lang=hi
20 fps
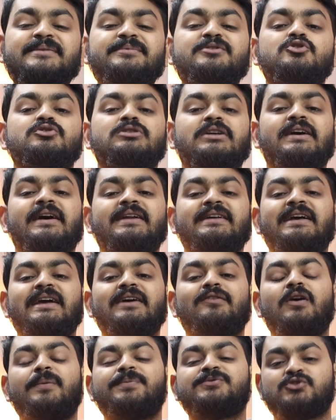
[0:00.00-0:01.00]
से अपनी जो तैयारी
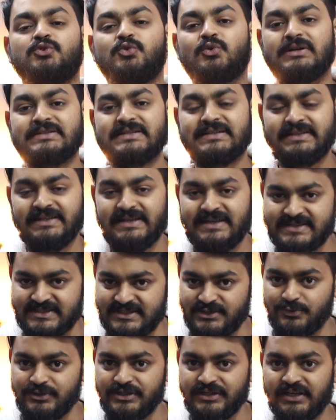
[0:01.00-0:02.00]
है वो आप शुरू कर सकते हैं
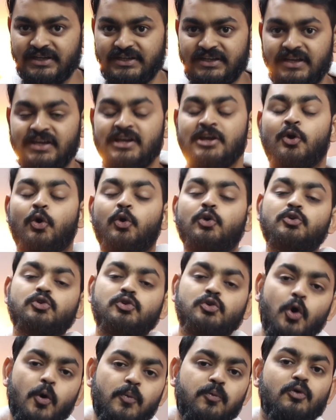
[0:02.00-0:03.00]
सी के लिए
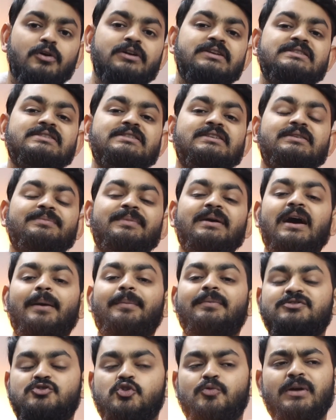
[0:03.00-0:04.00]
और टॉप कॉलेज में
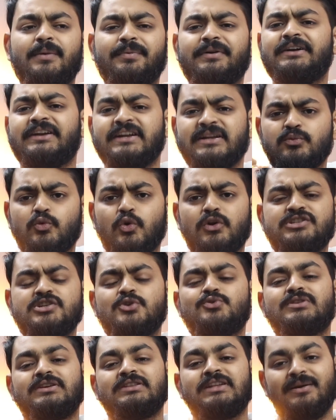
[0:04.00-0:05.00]
आप जो भी आपके ड्रीम कॉलेज
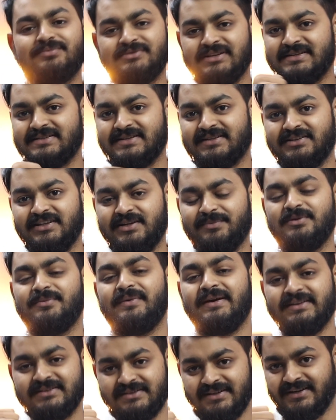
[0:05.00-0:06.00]
है उसके अंदर आप जा सकते हैं अपनी
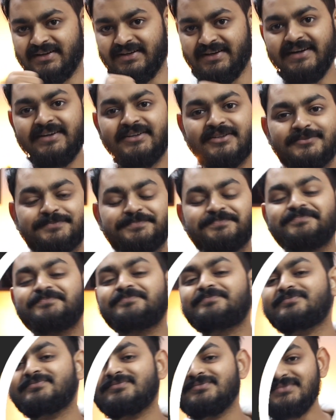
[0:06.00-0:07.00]
मेहनत करके राइट
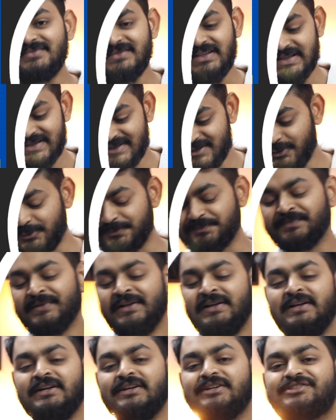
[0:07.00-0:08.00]
सो
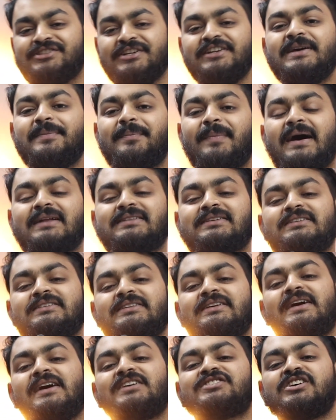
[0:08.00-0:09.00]
चलिए बात
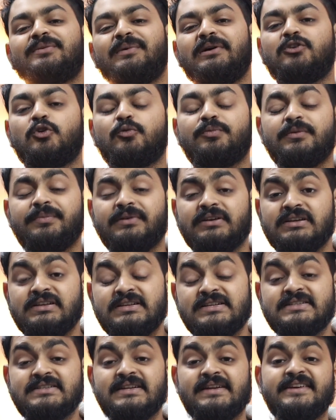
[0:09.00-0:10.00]
करते हैं आज के हमारे टॉपिक पर कि
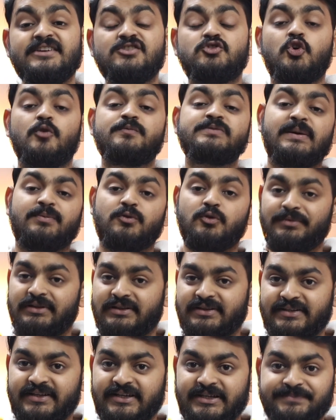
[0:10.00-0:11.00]
किस तरह की जॉब्स आपको
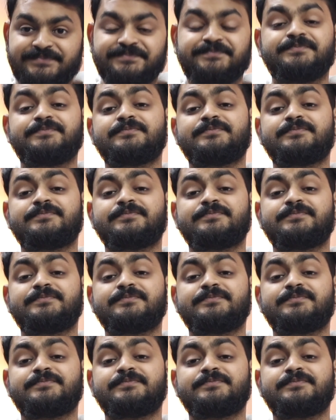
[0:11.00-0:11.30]
मिलती है